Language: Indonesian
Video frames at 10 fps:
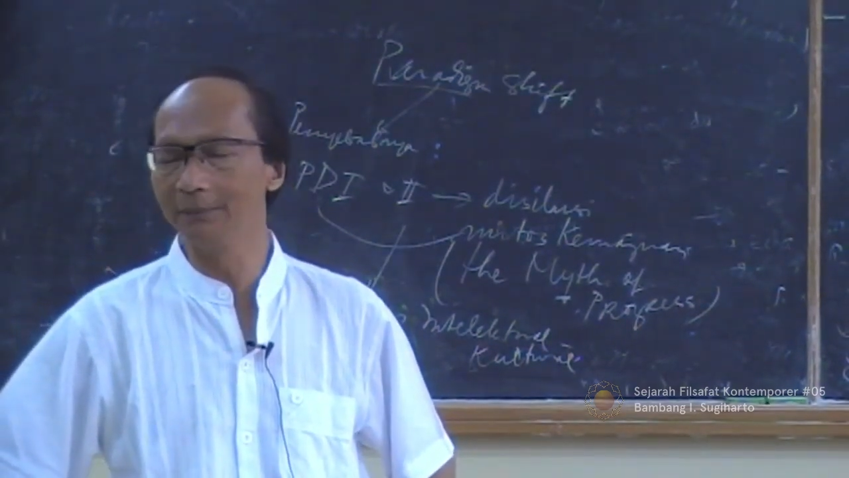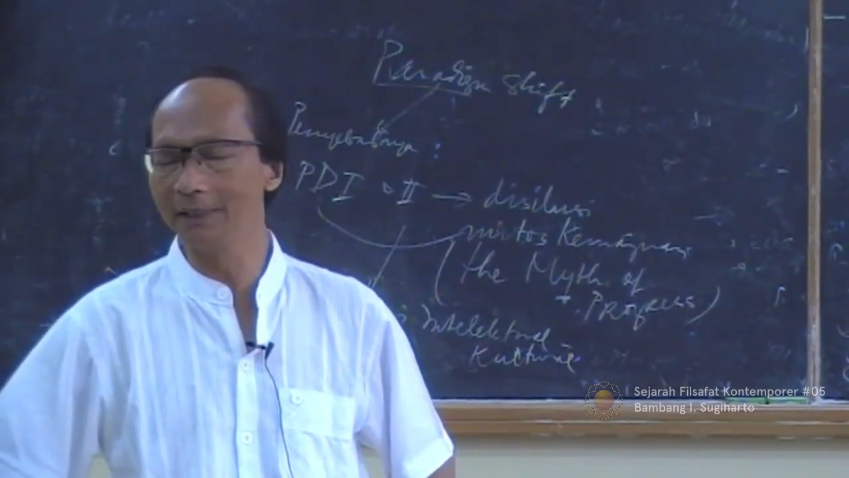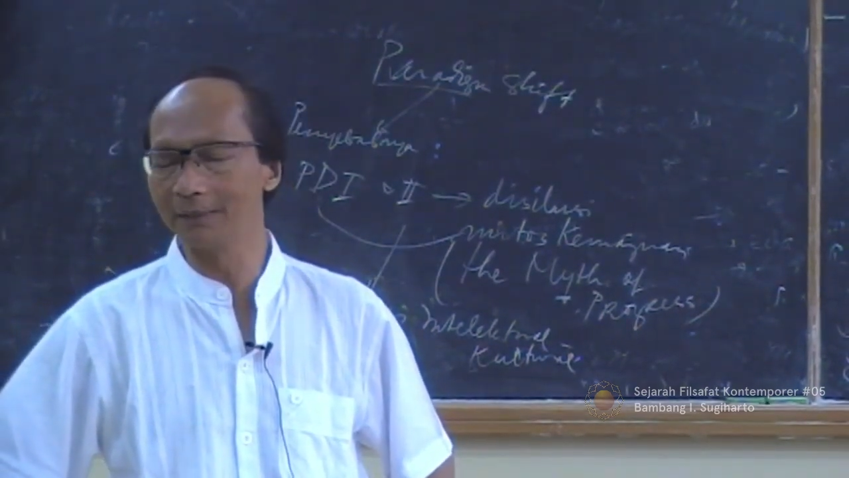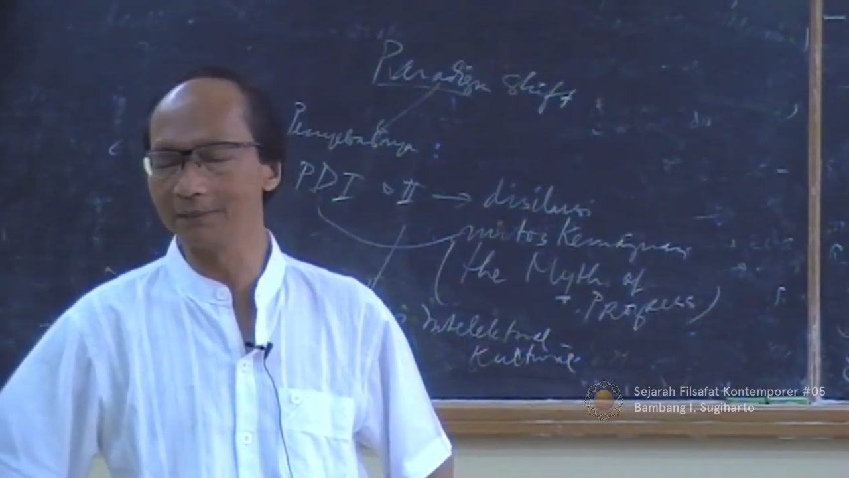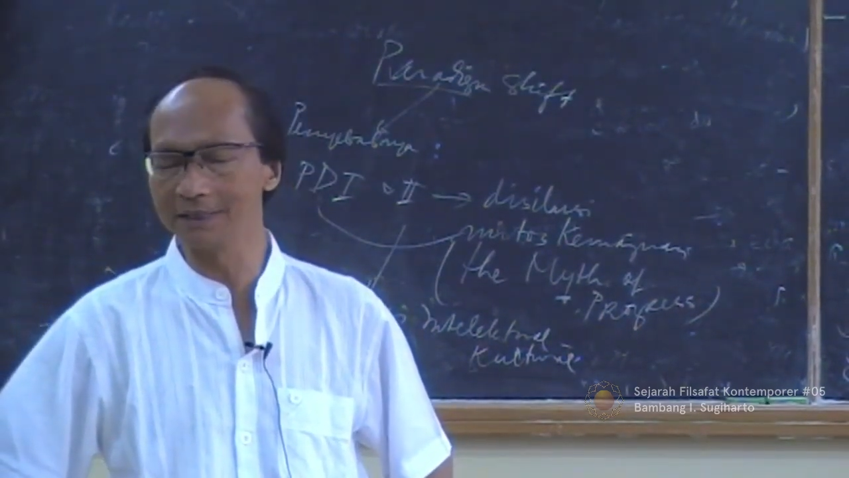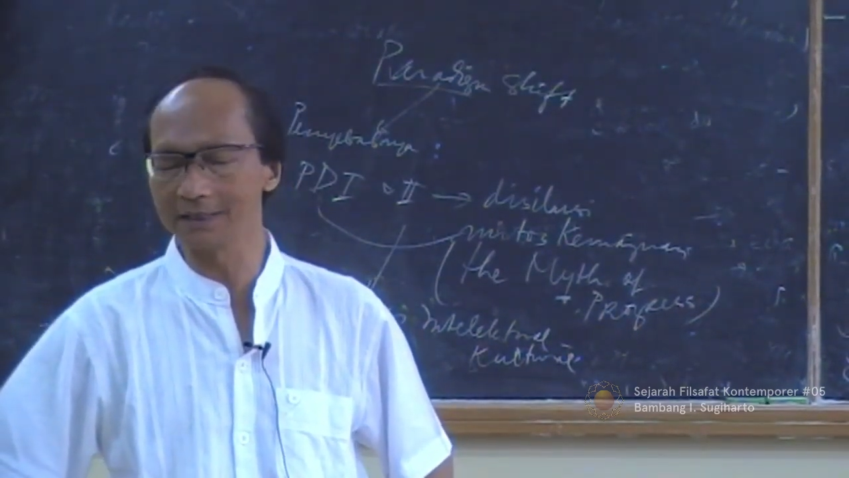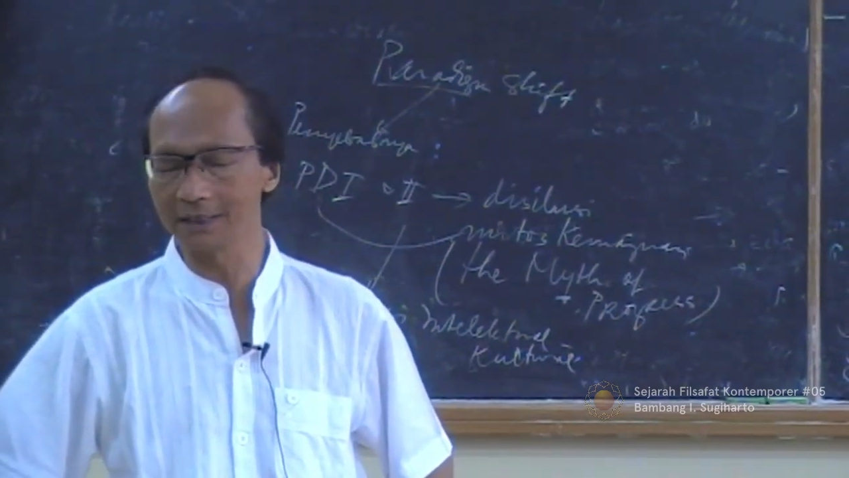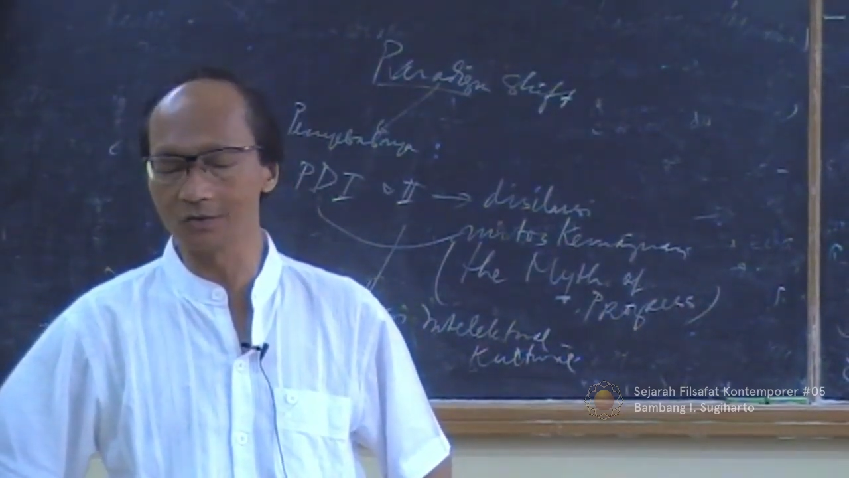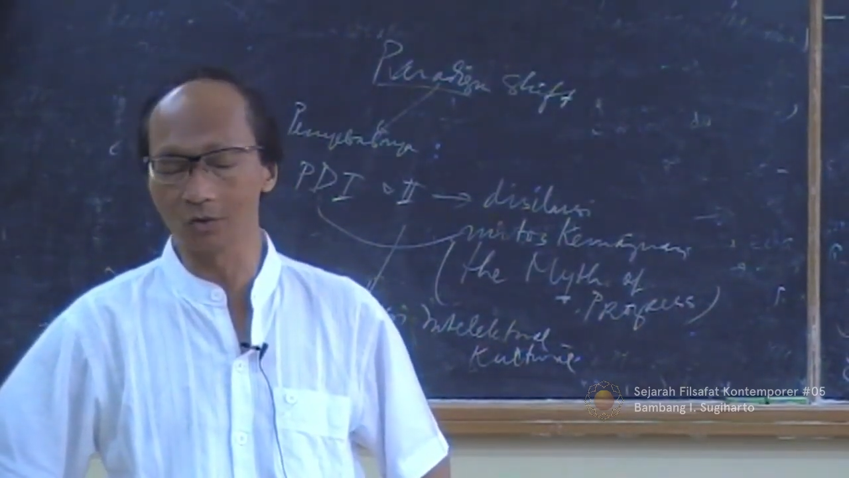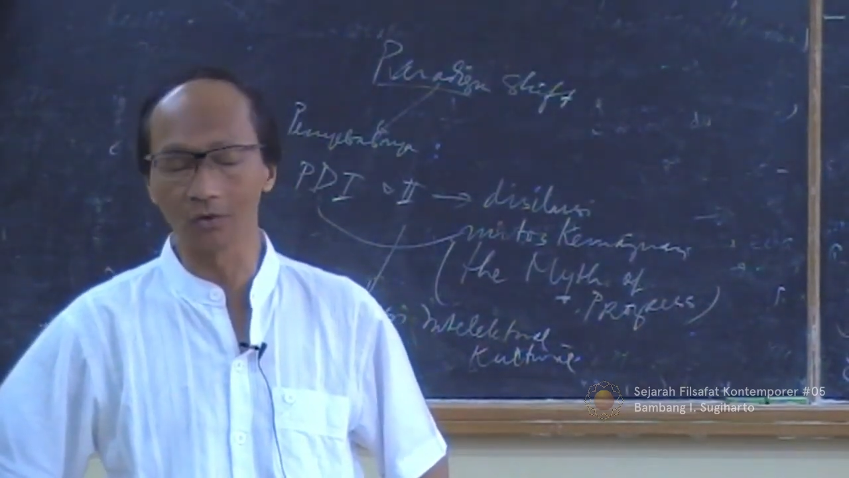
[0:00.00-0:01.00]
bidang misalnya
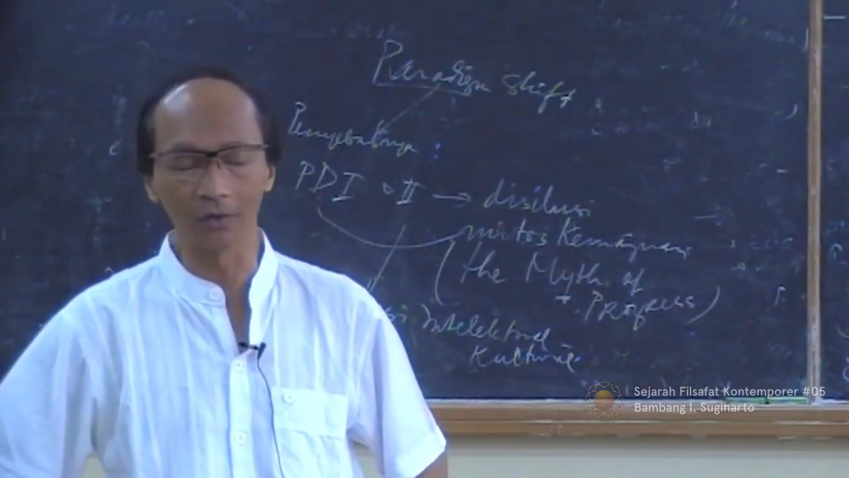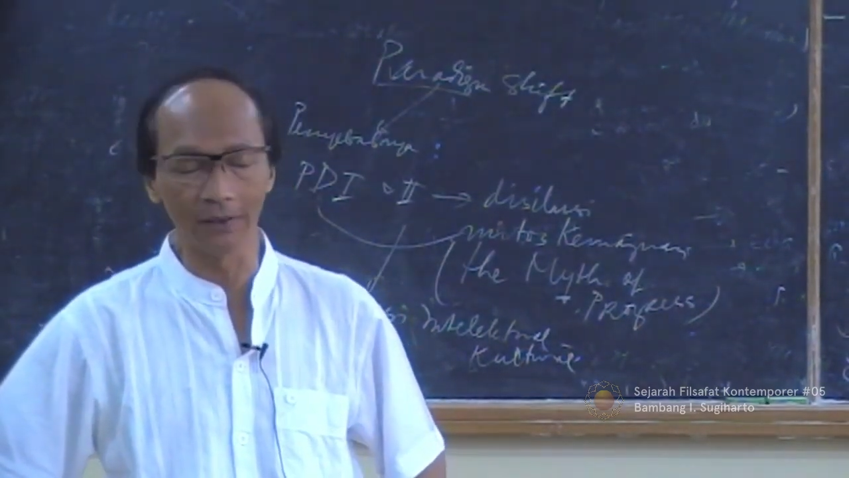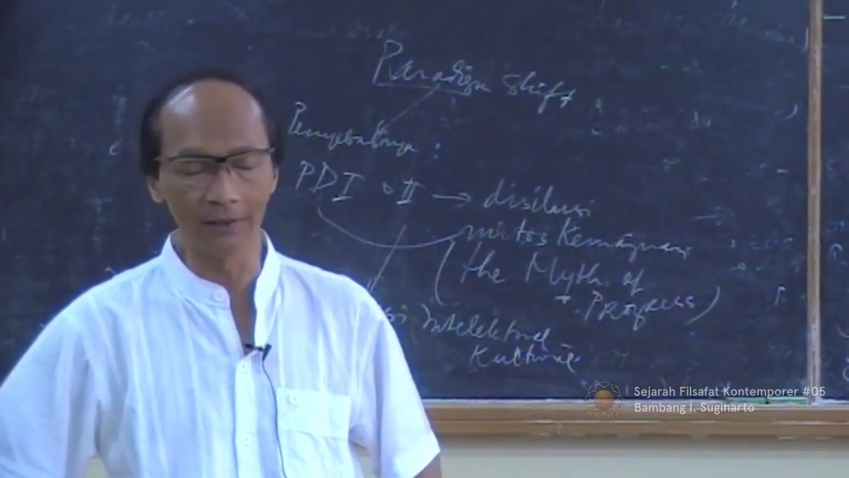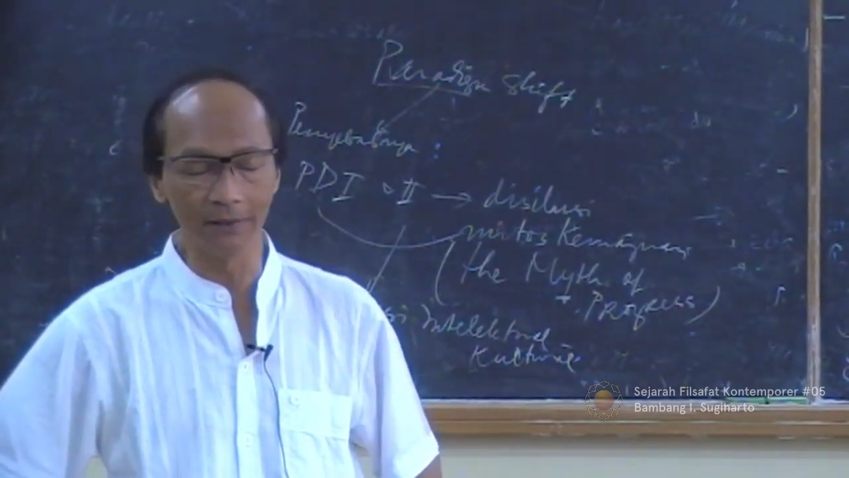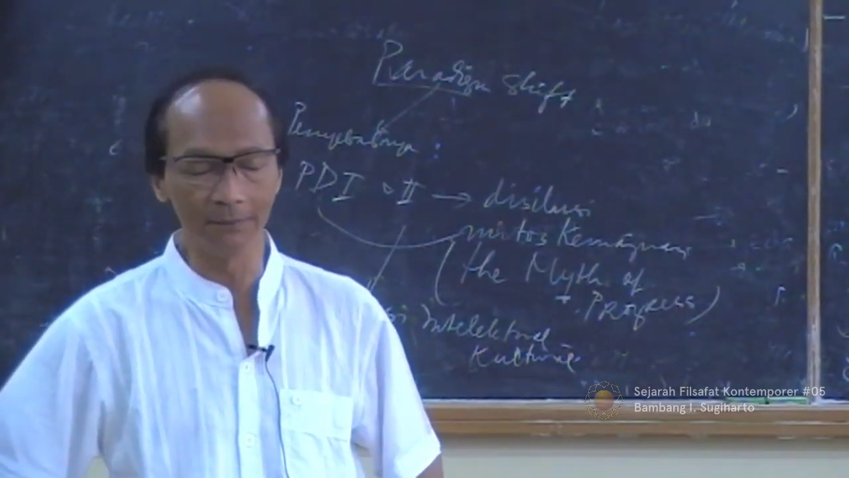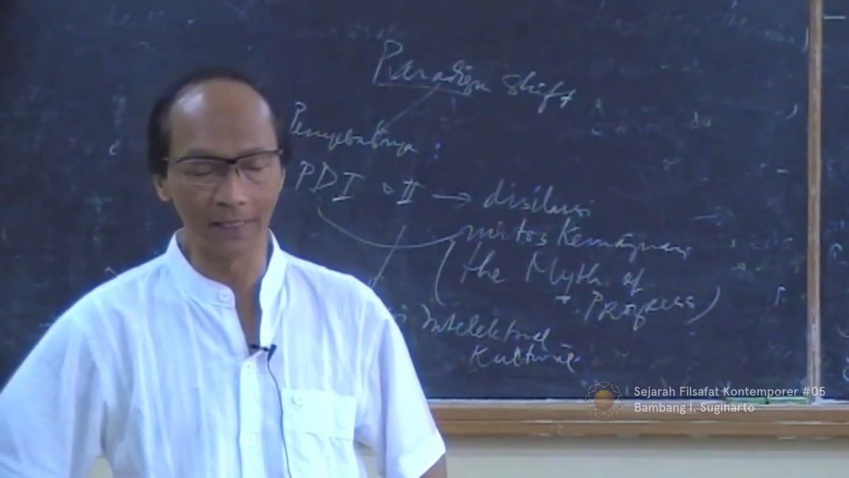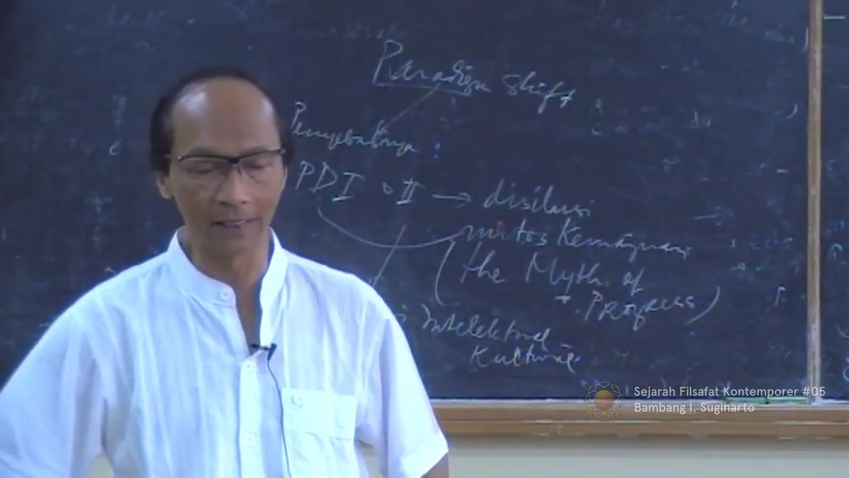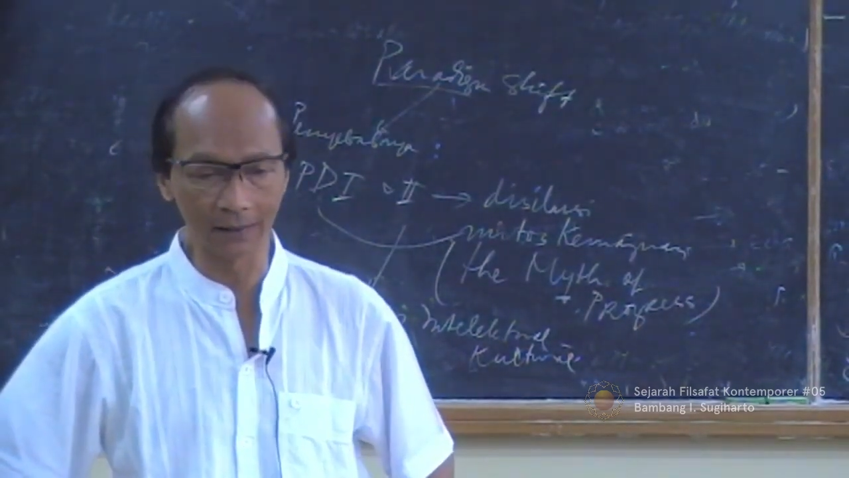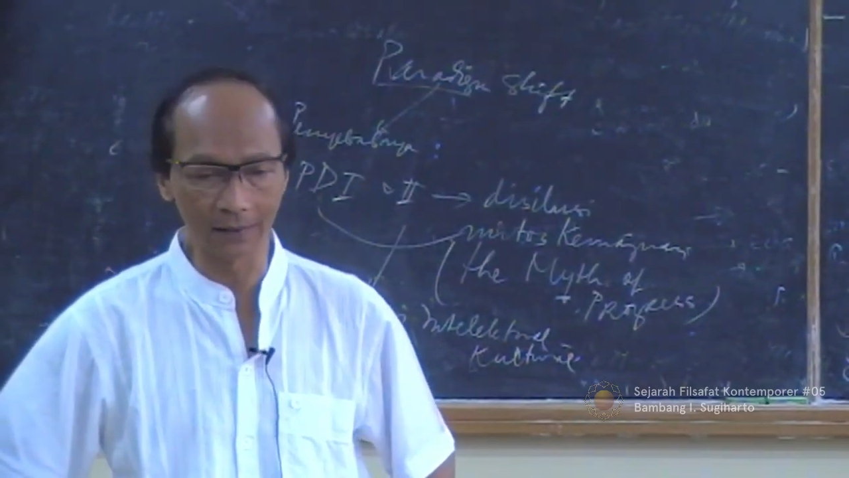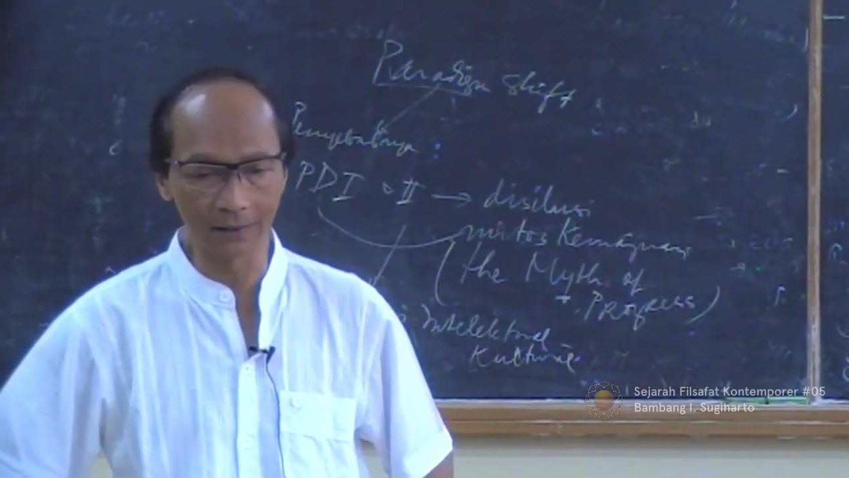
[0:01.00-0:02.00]
satu contoh di, di bidang
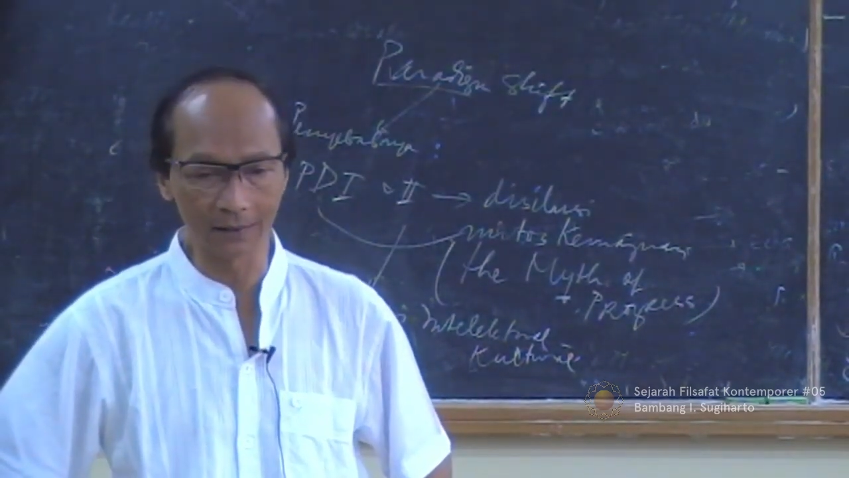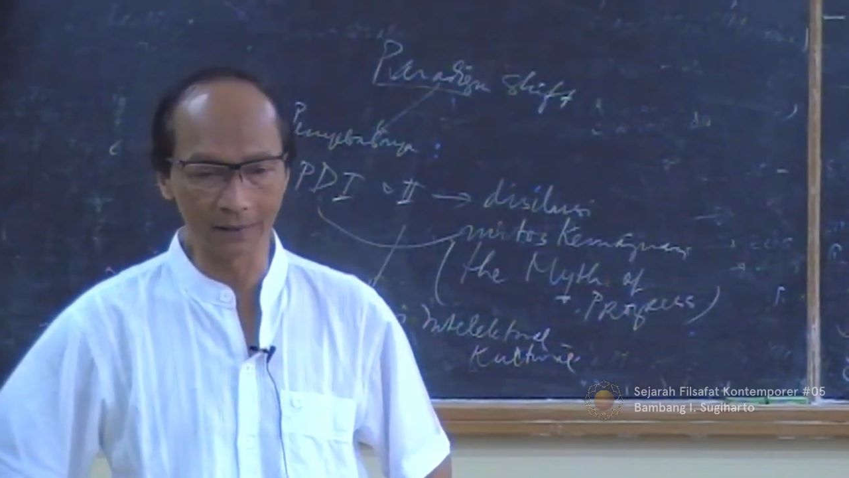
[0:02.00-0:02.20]
uh,